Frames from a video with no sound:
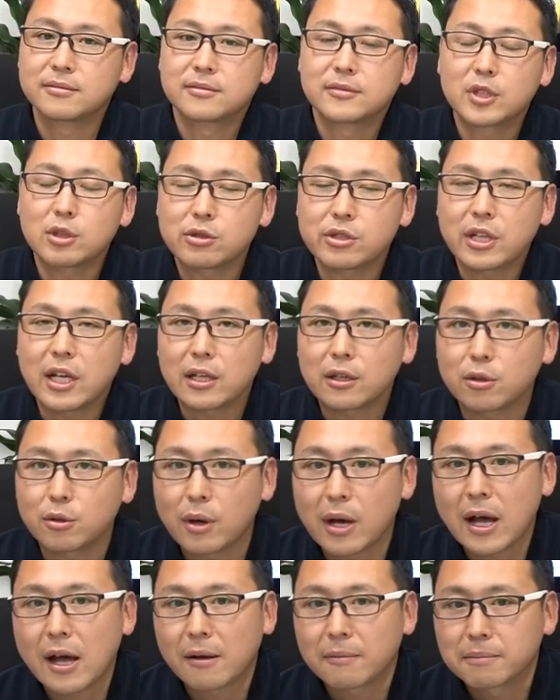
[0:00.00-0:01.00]
そしてあと
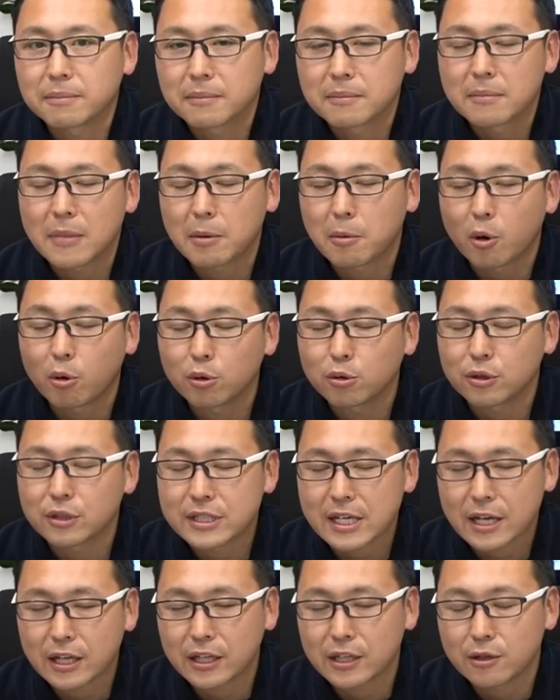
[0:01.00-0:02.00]
は、まあ、本当
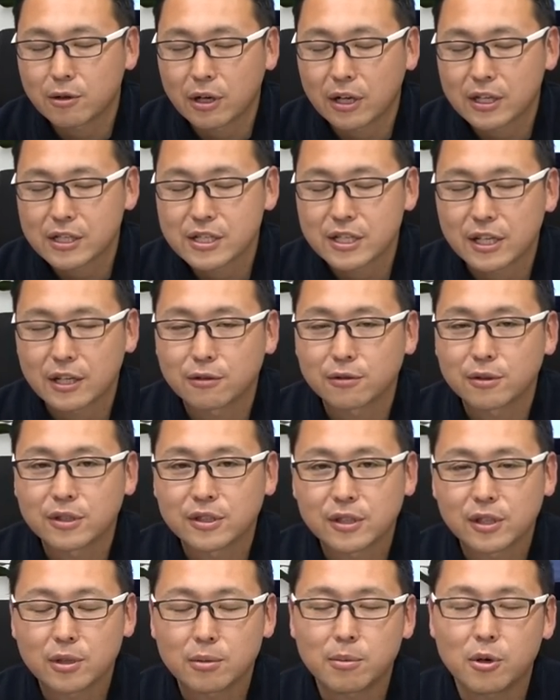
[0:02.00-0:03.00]
に最近の話になるんで
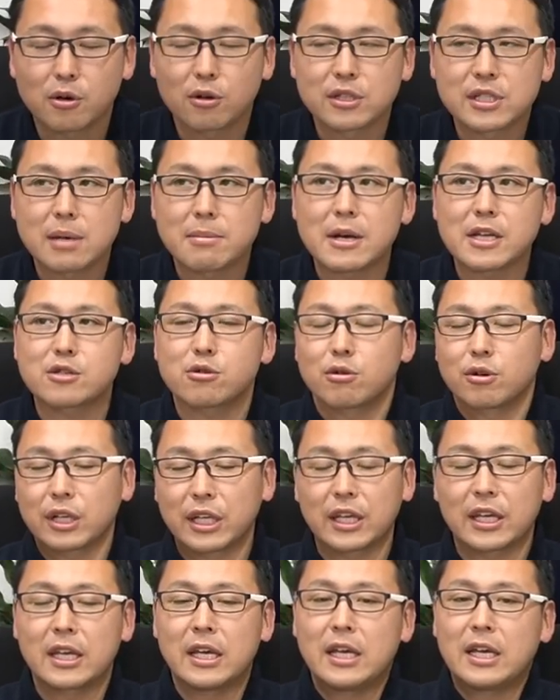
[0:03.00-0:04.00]
すけども、狭小
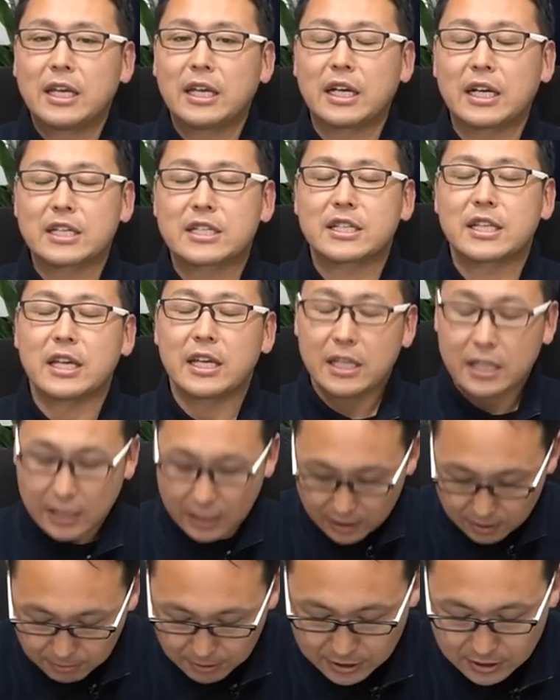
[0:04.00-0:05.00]
に行かせていた
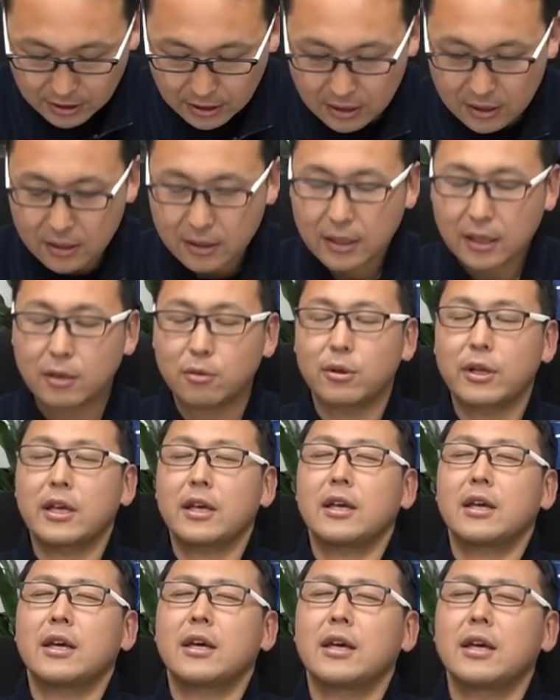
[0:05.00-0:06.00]
だきました。でこ
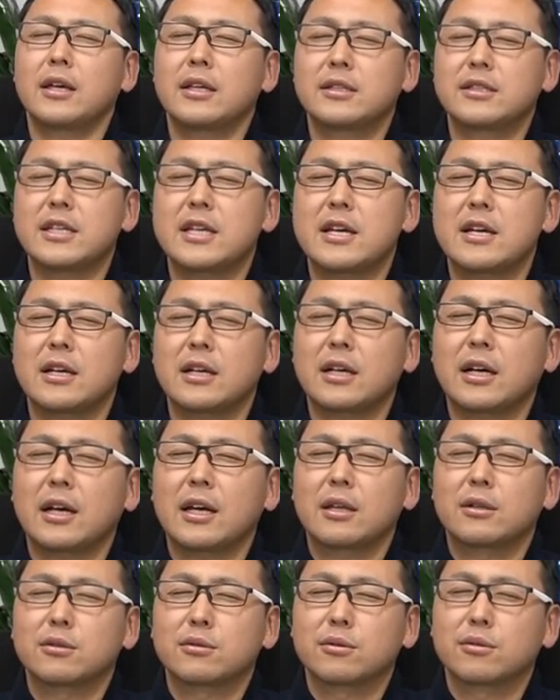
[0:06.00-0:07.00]
れ前
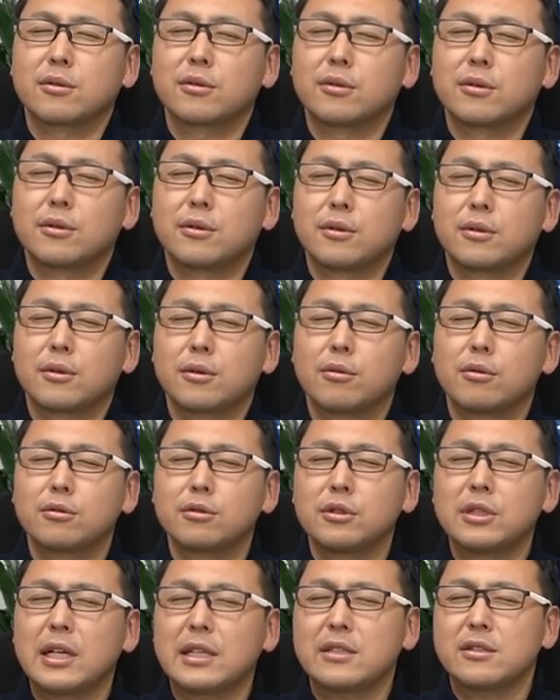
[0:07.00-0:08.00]
回そのろ
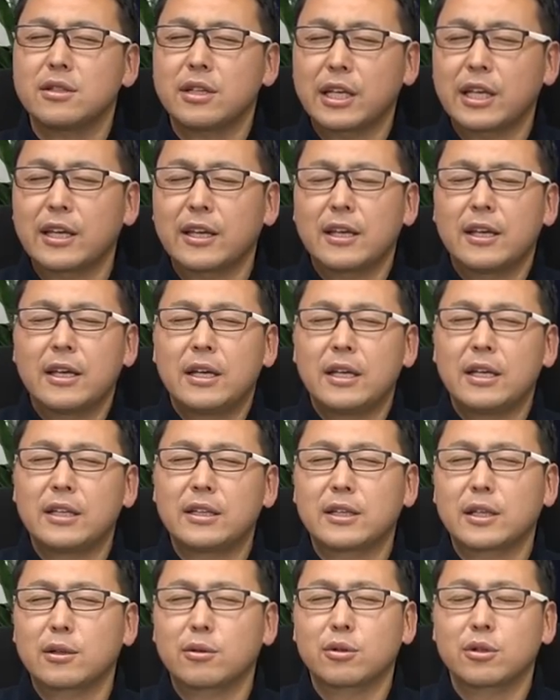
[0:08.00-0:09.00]
くがつに
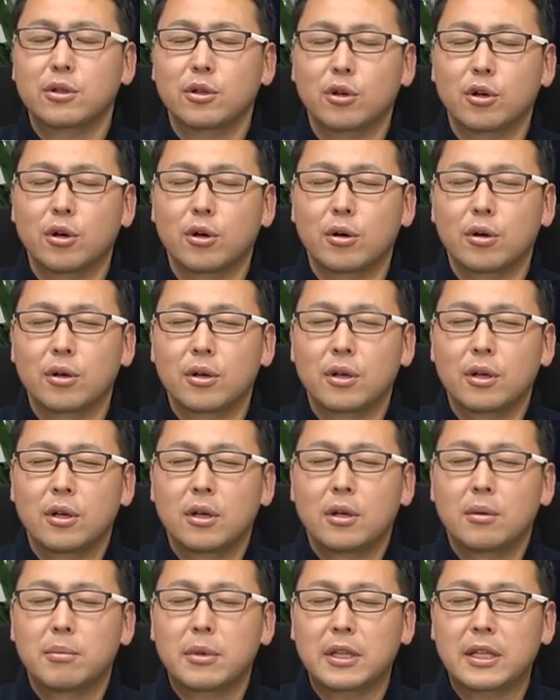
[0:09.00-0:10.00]
行った時と、
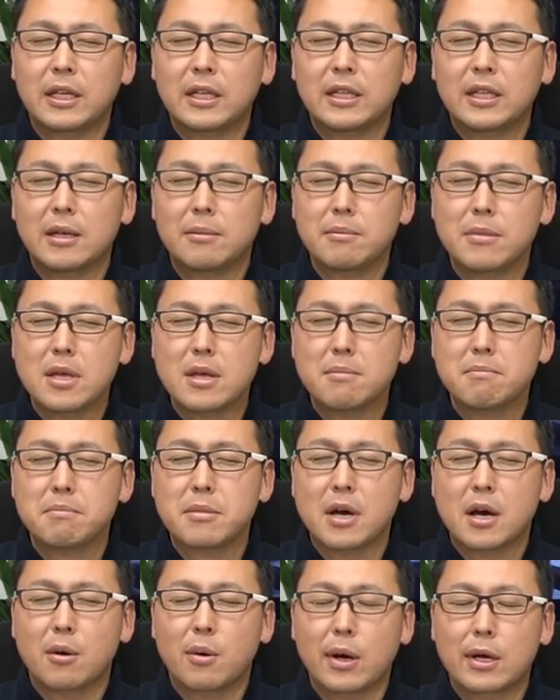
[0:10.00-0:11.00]
まあ、大体
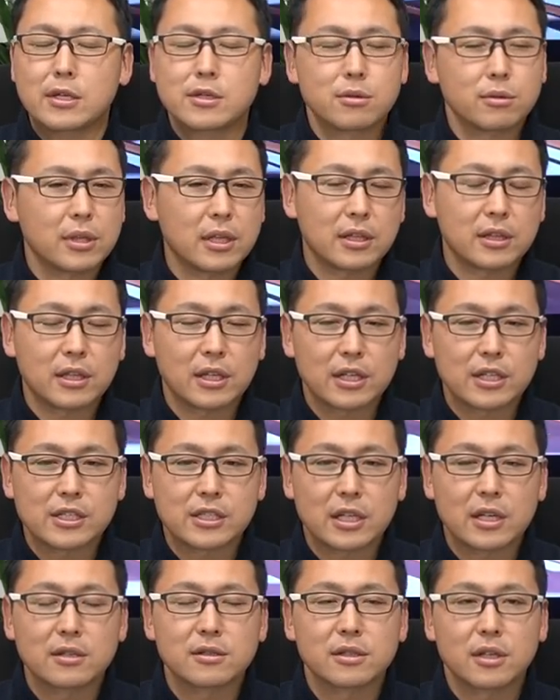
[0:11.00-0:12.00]
メンバーは一緒だったり
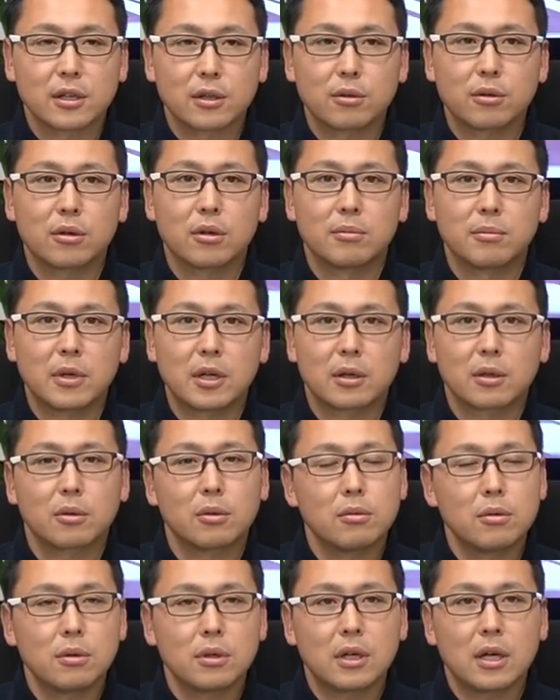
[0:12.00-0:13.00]
したんですけど、まあ、
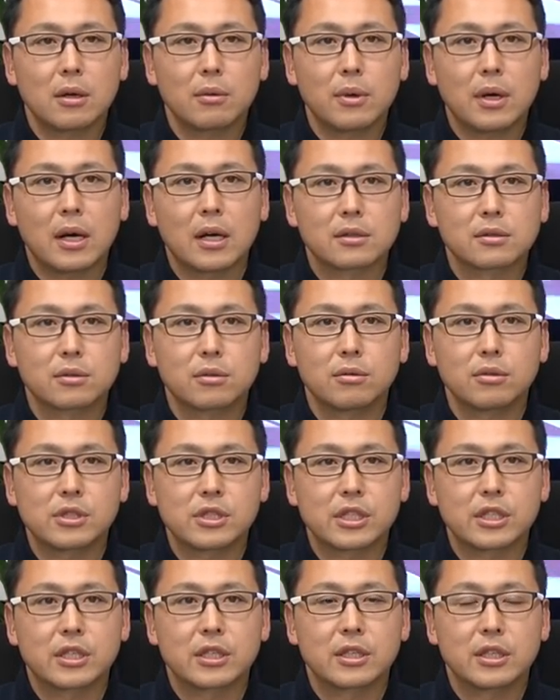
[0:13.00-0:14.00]
今回は少
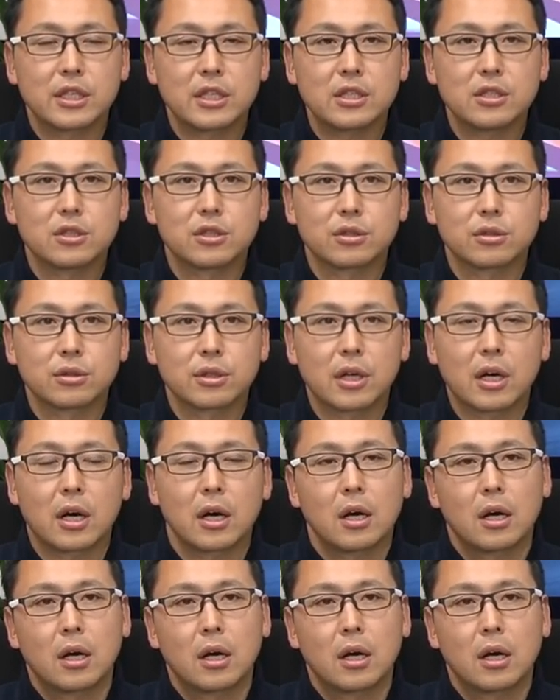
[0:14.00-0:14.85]
し人数が